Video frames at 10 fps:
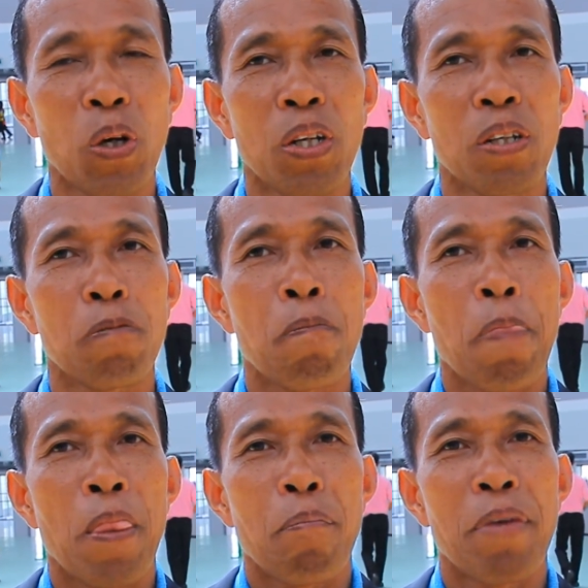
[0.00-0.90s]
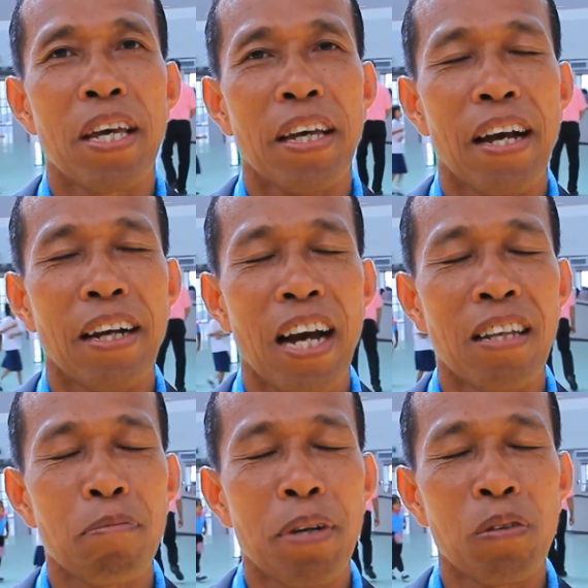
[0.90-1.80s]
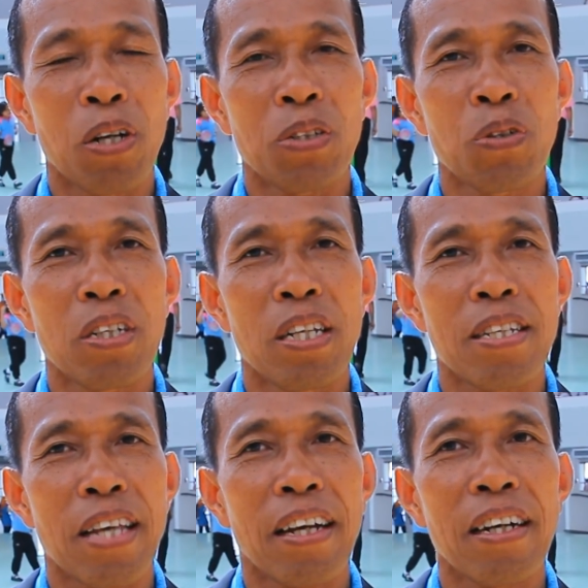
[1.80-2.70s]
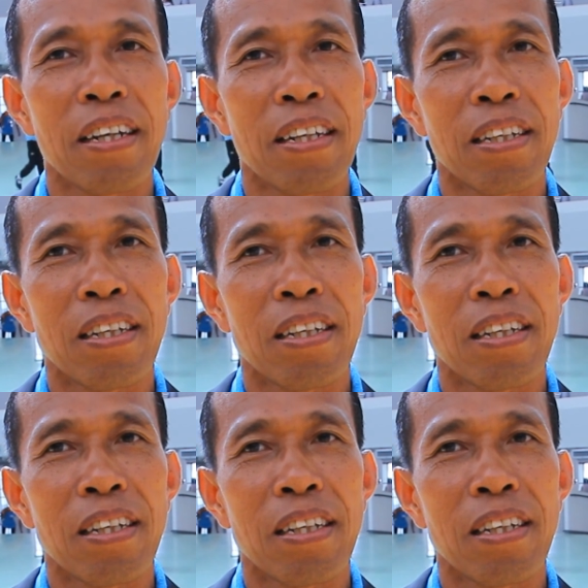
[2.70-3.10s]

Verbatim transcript: ต้นมีแข่งขันประกวดชุดรีไซเคิล